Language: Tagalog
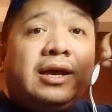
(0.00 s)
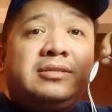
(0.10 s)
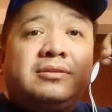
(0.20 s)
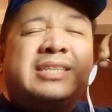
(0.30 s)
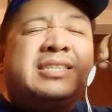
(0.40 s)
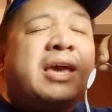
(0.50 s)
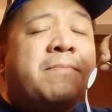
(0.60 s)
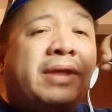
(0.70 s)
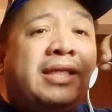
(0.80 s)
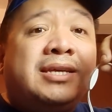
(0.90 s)
Kasi, kasi
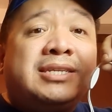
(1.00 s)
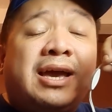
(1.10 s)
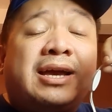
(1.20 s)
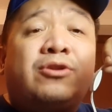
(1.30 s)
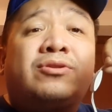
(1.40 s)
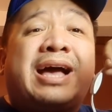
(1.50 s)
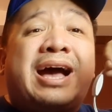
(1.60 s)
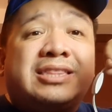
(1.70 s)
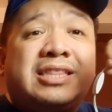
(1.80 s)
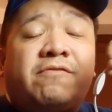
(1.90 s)
syempre, hindi siya ganun
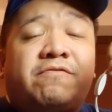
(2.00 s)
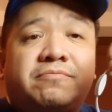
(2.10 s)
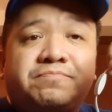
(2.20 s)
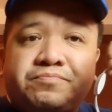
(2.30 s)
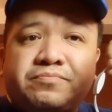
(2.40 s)
ka-active.